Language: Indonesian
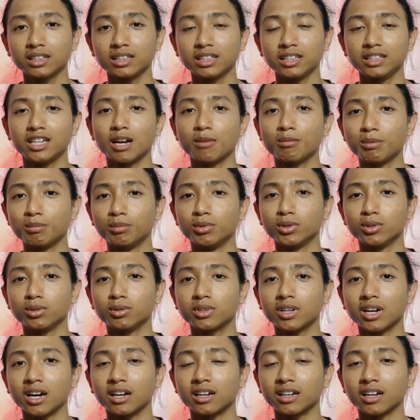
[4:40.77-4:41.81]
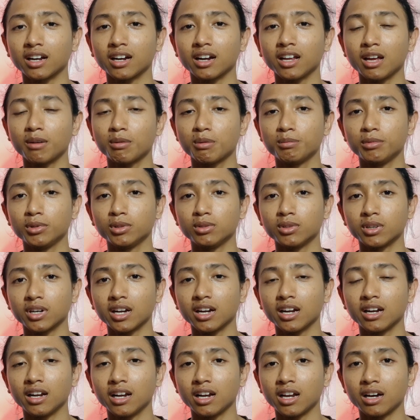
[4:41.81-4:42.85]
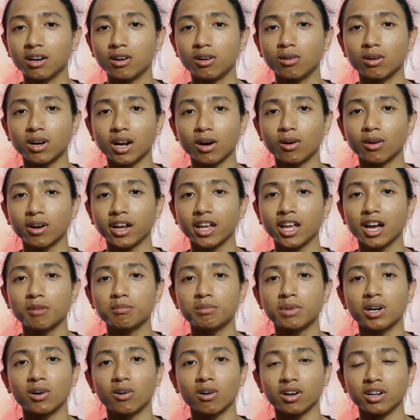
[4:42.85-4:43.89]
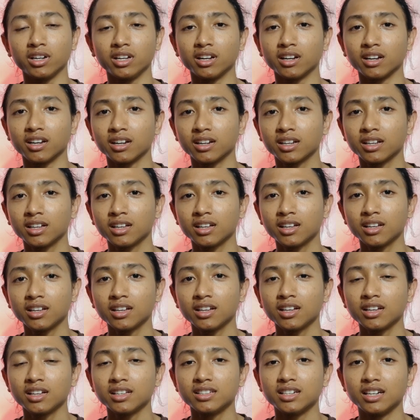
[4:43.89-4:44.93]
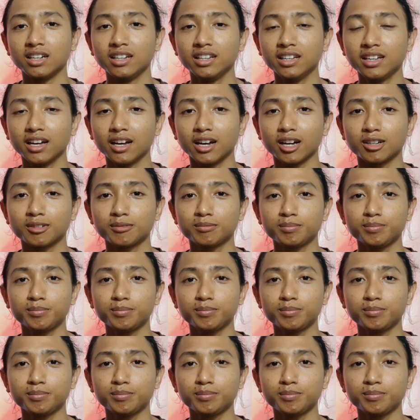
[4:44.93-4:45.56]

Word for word: tidak membutuhkan karena yang membutuhkan adalah orang-orang yang mengorder jadi ya